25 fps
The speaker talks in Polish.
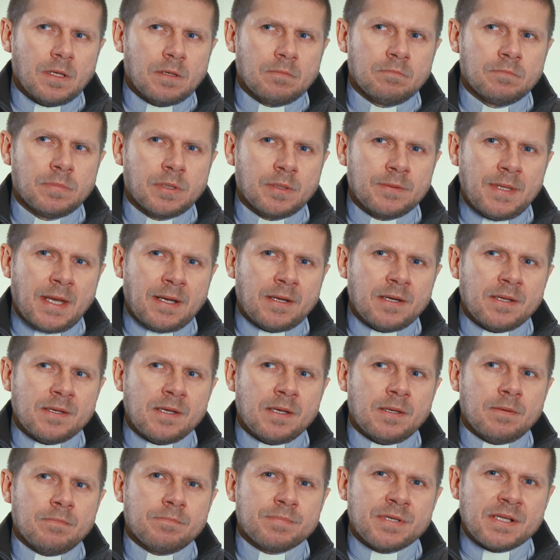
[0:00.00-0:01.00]
Bo
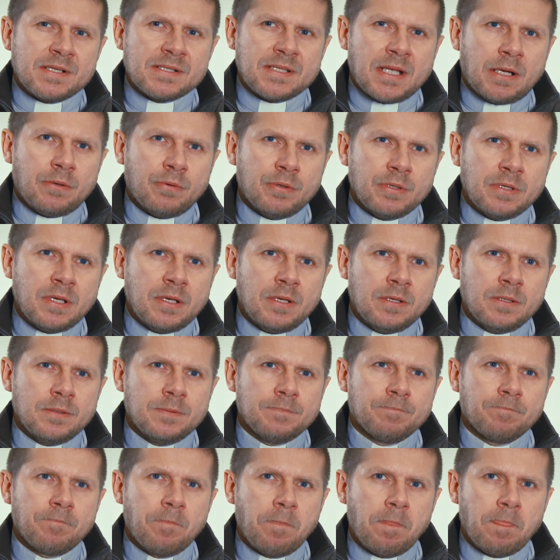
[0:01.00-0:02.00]
nagle przestało jej
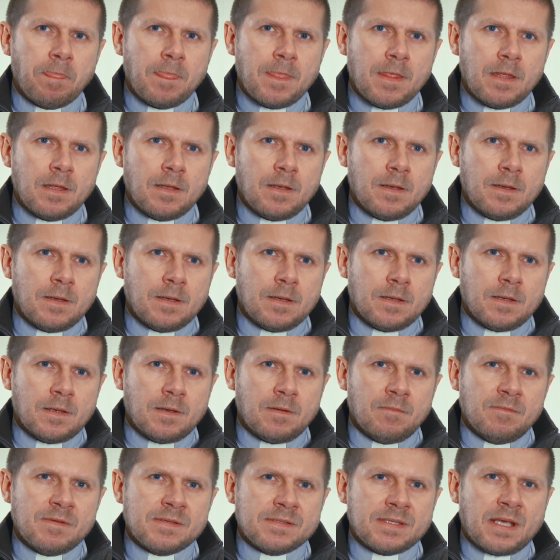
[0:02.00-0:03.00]

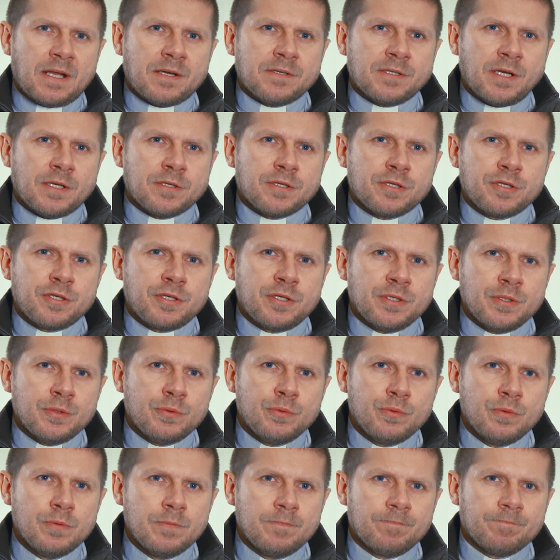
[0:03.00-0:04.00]
wystarczać
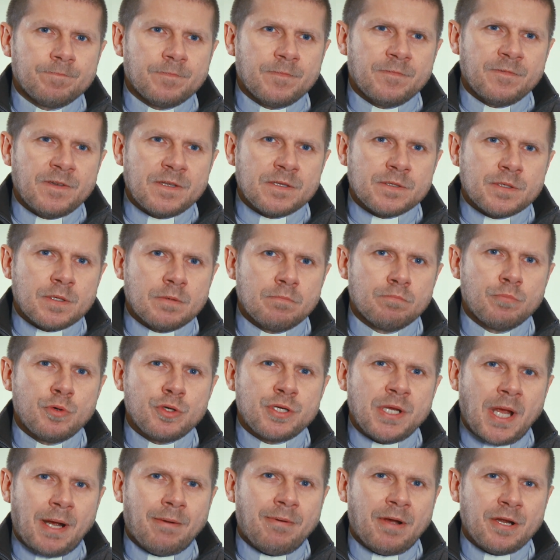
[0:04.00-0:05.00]
sił, więc
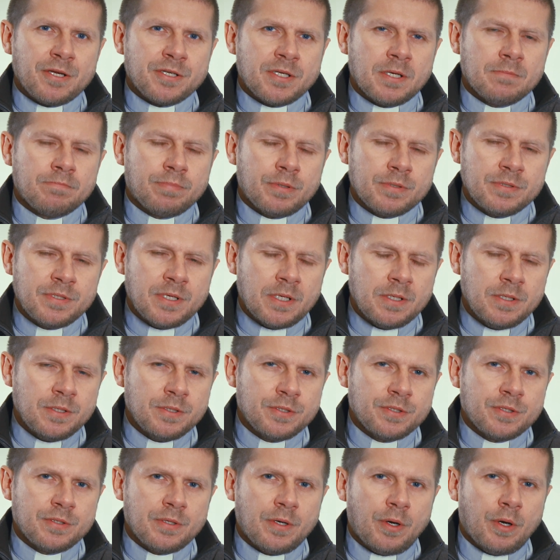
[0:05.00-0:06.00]
musiała się
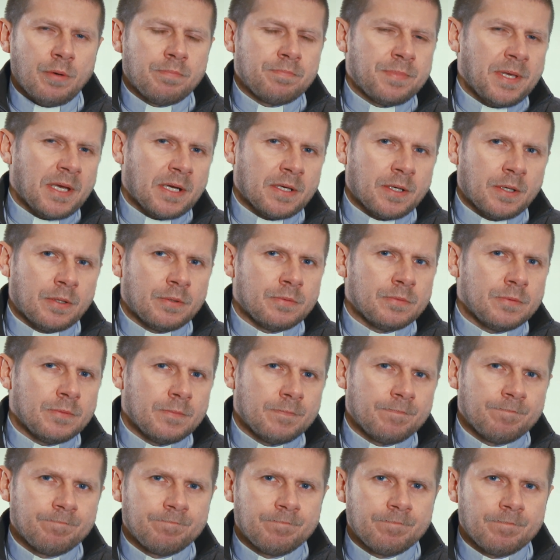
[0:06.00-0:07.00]
podzielić opieką
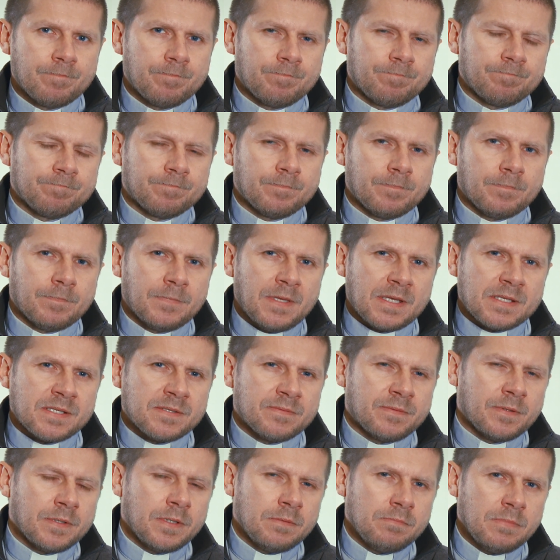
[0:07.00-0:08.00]
nad
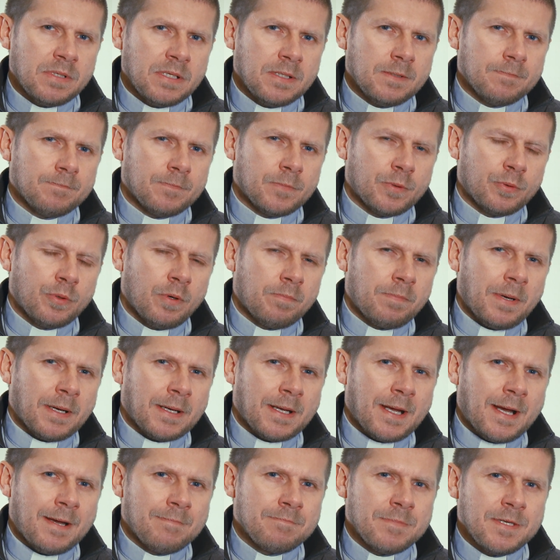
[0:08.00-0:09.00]
swoimi
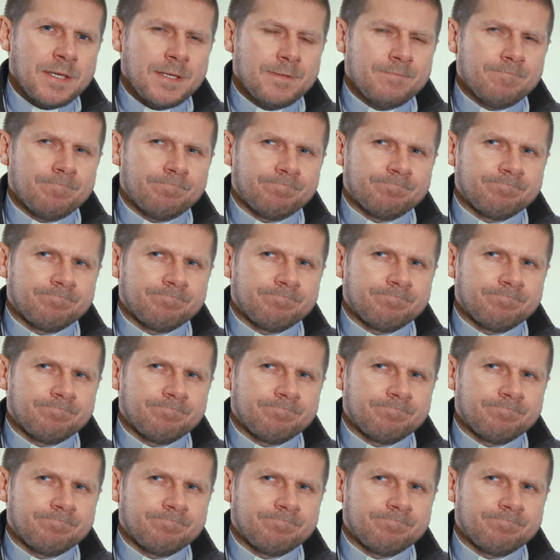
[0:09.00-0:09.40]
chłopakami?